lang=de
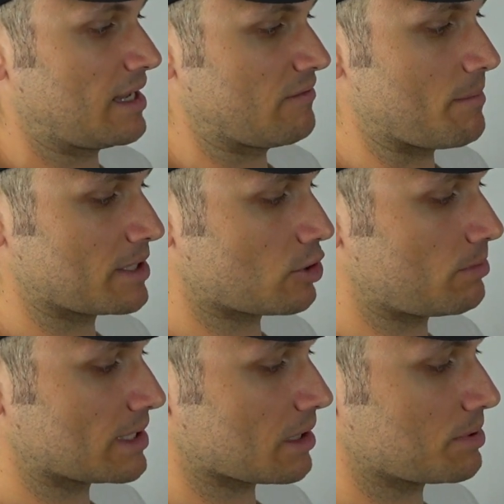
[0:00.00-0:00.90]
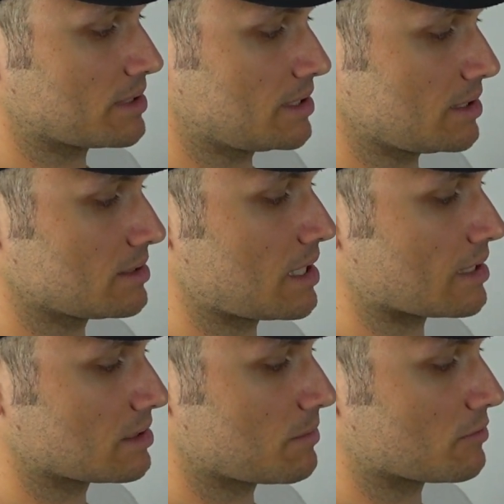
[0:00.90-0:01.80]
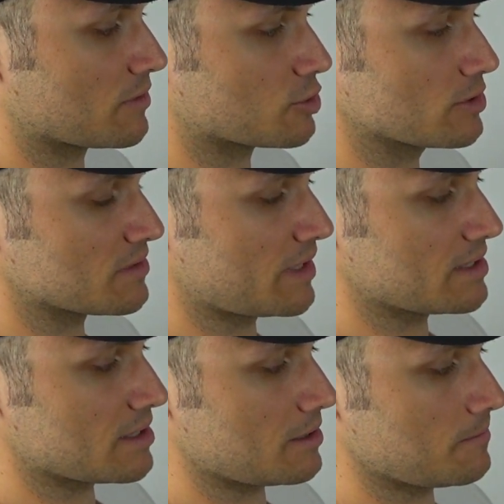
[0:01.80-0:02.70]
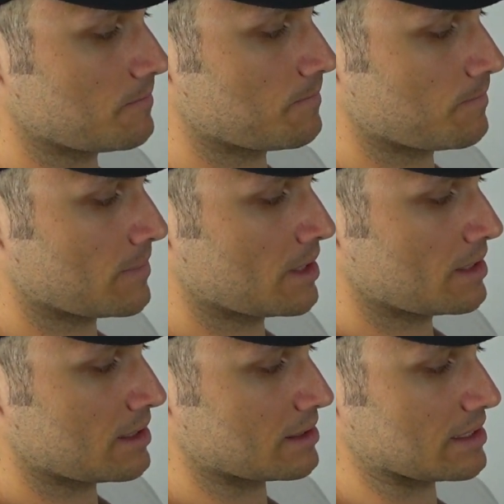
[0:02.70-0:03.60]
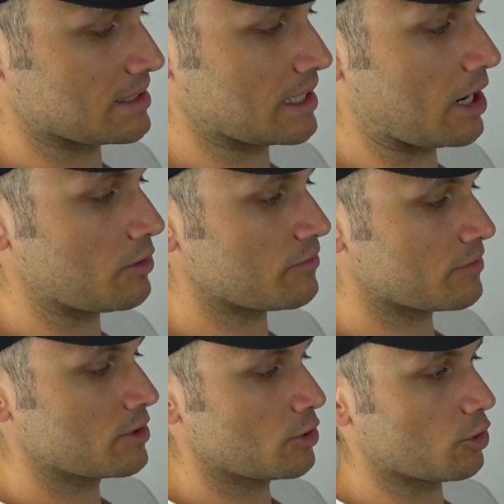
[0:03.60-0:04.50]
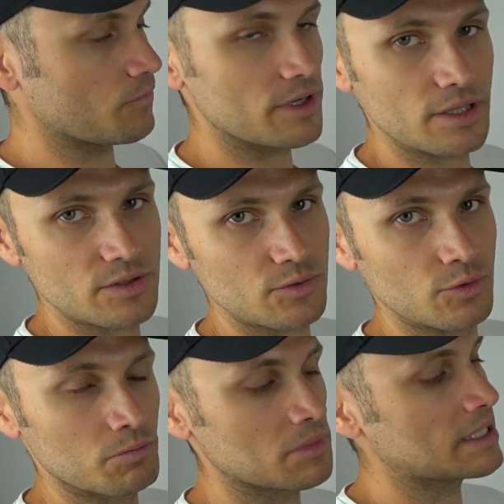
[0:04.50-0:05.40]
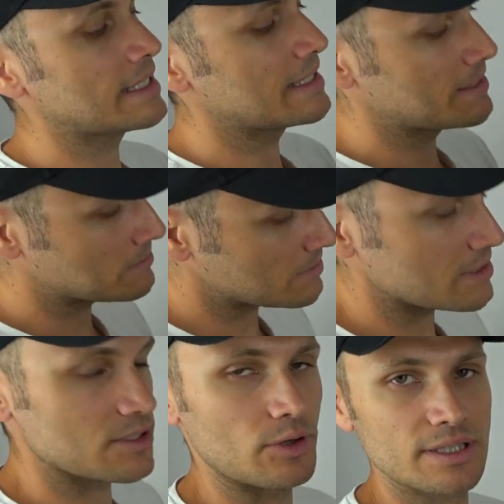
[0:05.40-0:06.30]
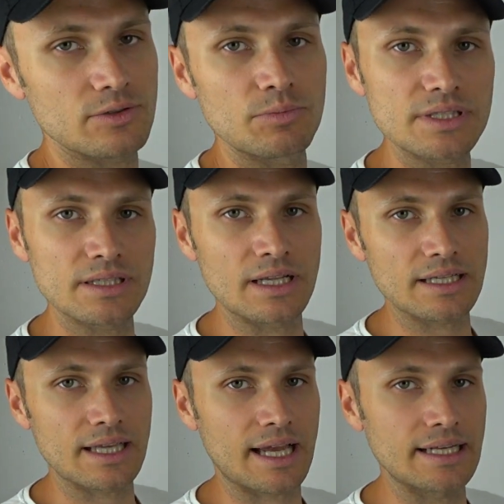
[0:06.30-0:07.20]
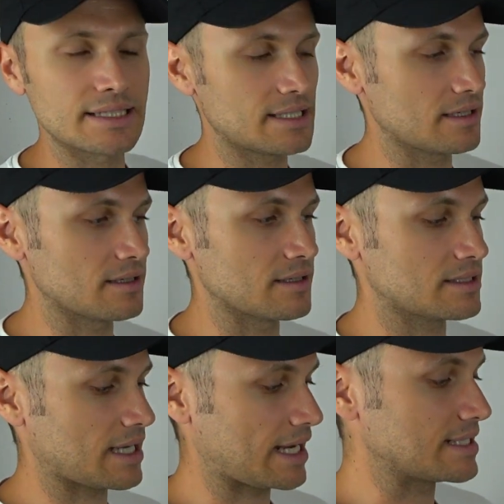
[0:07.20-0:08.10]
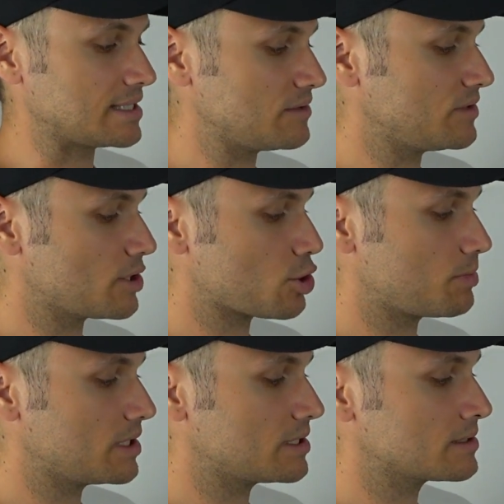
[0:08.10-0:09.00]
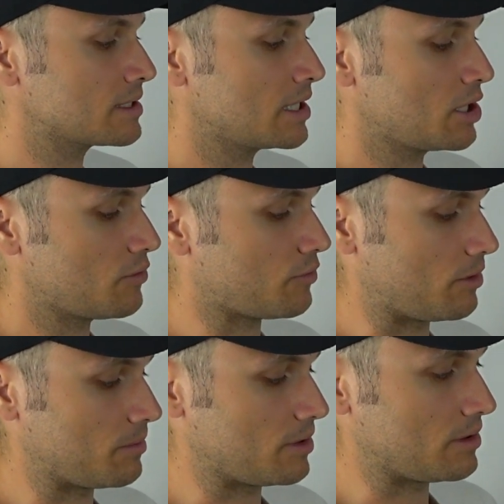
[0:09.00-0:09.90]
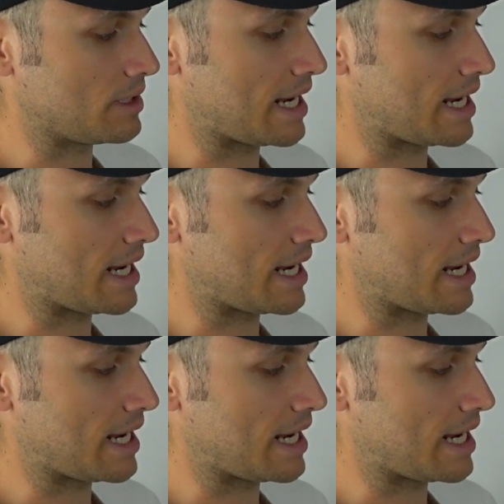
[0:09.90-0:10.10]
Wenn man komplett repetiert, achtet man auf das Schlussfenster. Das geht auf und wieder zu. Soll jetzt so ein bisschen nach der Realität, äh, die Realität widerspiegeln vom äh,